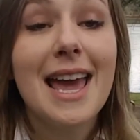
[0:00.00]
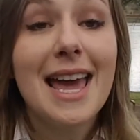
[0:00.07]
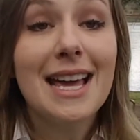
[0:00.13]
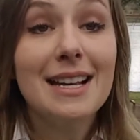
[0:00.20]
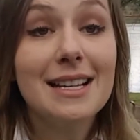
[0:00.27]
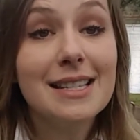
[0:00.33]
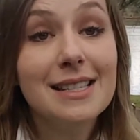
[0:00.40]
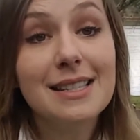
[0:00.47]

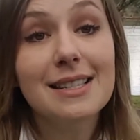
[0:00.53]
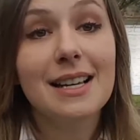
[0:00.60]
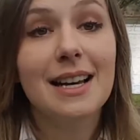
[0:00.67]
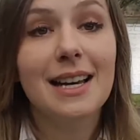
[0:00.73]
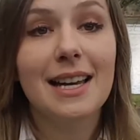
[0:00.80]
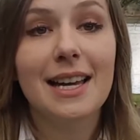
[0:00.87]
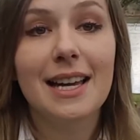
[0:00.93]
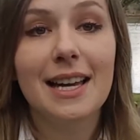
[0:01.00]
eles,
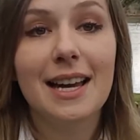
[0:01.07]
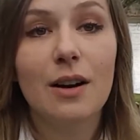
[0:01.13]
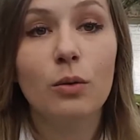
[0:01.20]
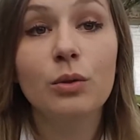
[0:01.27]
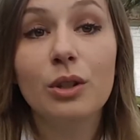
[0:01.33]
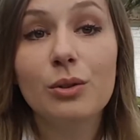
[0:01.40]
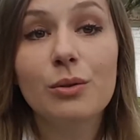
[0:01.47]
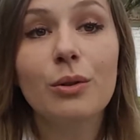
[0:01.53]
é,
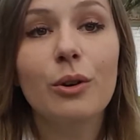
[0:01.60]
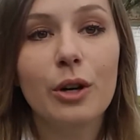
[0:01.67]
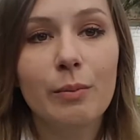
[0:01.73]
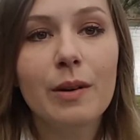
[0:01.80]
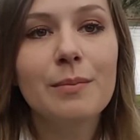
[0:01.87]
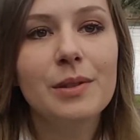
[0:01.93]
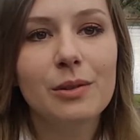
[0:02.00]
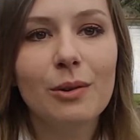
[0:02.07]
o nosso
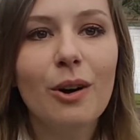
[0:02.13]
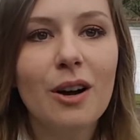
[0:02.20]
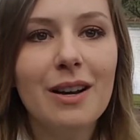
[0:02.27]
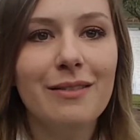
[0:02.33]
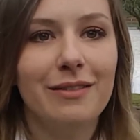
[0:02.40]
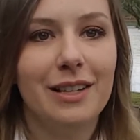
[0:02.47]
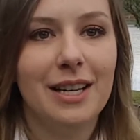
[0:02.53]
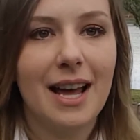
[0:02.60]
corpo
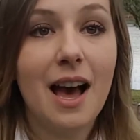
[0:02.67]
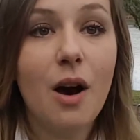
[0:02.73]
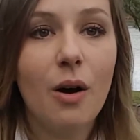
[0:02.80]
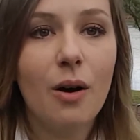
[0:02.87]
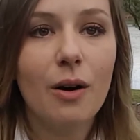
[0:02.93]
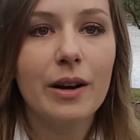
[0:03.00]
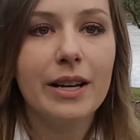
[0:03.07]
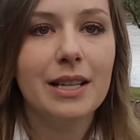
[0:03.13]
absorve na
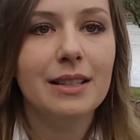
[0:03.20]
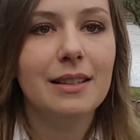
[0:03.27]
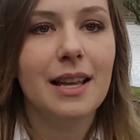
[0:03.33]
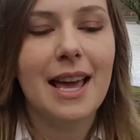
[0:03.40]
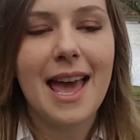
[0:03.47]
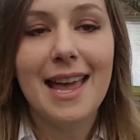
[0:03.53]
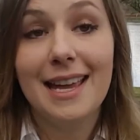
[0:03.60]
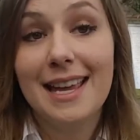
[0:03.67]
hora em,
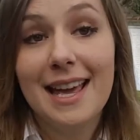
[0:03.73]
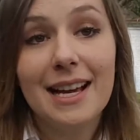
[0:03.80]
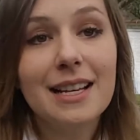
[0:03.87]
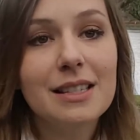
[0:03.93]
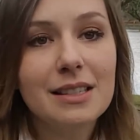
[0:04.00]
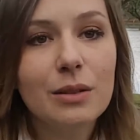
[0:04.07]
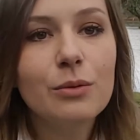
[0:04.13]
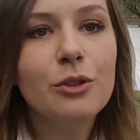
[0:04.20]
é, e é
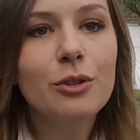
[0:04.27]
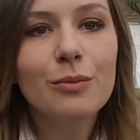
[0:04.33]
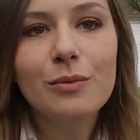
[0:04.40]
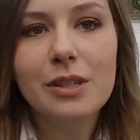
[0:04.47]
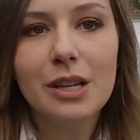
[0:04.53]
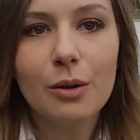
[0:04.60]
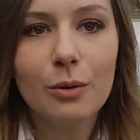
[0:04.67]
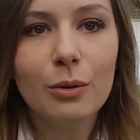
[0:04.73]
questão de
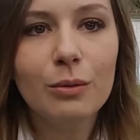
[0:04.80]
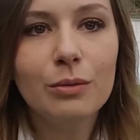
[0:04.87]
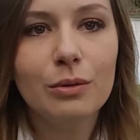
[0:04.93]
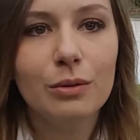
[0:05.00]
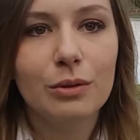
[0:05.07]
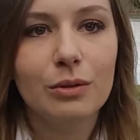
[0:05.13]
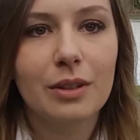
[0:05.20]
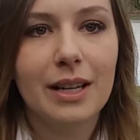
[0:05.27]
um
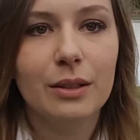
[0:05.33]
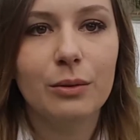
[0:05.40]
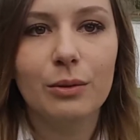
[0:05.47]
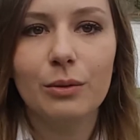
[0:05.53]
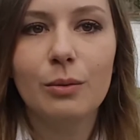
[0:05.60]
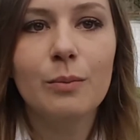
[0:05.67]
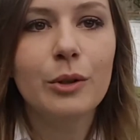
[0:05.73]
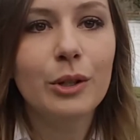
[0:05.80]
segundo. É
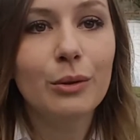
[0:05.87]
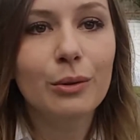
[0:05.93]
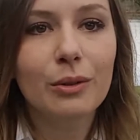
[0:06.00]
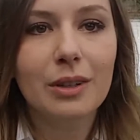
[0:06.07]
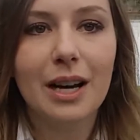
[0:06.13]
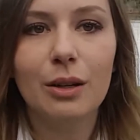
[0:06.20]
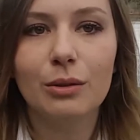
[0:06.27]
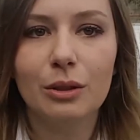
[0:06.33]
tudo
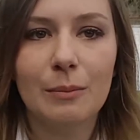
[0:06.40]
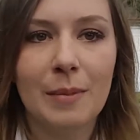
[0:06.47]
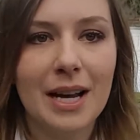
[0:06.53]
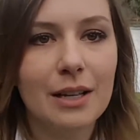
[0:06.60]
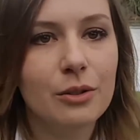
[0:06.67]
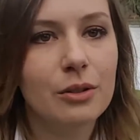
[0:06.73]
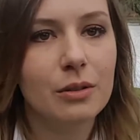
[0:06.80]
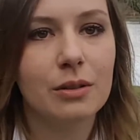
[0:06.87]
muito
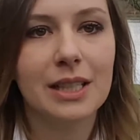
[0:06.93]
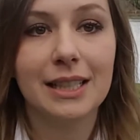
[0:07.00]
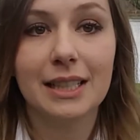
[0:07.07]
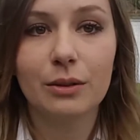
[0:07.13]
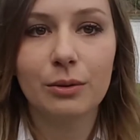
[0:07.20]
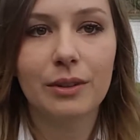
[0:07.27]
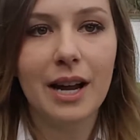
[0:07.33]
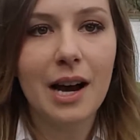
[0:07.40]
automático, é
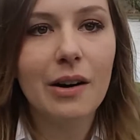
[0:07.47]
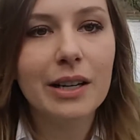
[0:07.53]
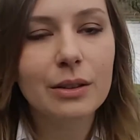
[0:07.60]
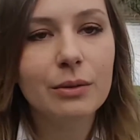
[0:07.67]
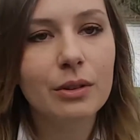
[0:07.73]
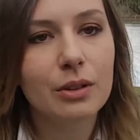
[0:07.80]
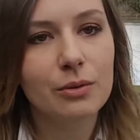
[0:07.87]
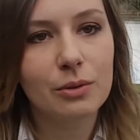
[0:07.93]
natural, é
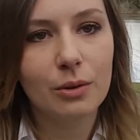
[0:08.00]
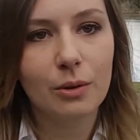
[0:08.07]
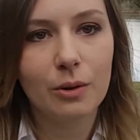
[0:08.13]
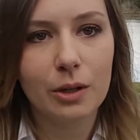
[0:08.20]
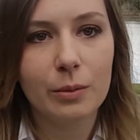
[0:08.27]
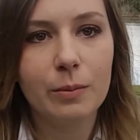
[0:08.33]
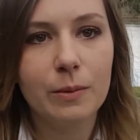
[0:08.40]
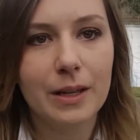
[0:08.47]
do nosso
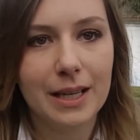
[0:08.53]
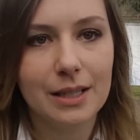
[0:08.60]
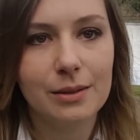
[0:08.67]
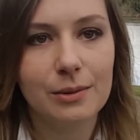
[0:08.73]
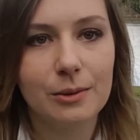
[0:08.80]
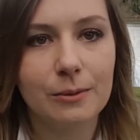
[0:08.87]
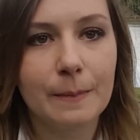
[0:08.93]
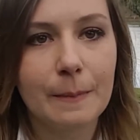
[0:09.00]
corpo
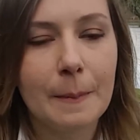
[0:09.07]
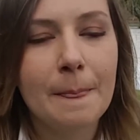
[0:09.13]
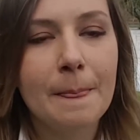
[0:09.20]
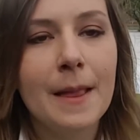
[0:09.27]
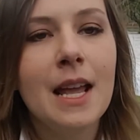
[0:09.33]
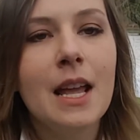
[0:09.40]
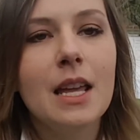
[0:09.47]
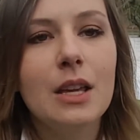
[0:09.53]
isso.
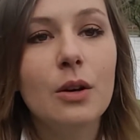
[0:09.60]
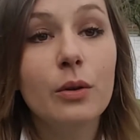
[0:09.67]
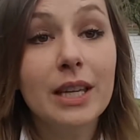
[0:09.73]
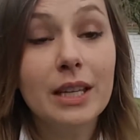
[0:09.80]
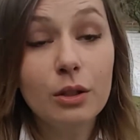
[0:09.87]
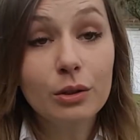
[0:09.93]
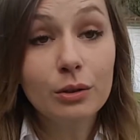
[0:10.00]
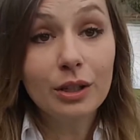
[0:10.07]
E o
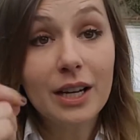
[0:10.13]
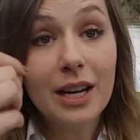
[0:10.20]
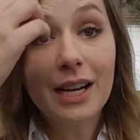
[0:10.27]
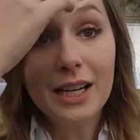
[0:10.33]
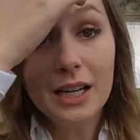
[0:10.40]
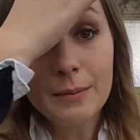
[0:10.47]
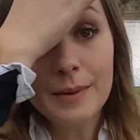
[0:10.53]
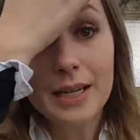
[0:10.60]
que o Dr.
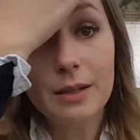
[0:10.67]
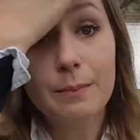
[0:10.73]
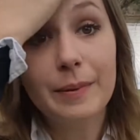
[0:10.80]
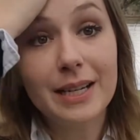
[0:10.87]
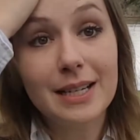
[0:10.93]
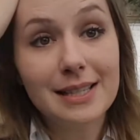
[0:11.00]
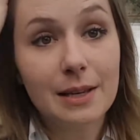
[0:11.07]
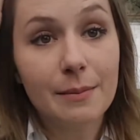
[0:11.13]
Hammer
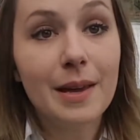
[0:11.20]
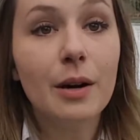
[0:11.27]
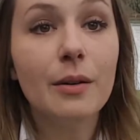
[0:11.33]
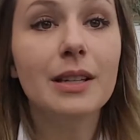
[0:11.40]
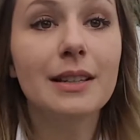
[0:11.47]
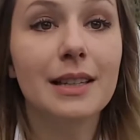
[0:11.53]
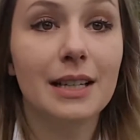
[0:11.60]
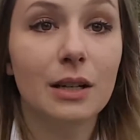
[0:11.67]

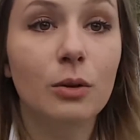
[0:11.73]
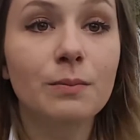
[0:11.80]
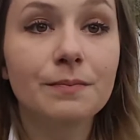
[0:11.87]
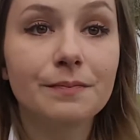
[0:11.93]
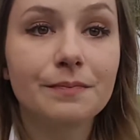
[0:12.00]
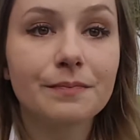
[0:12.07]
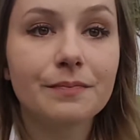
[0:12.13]
percebeu então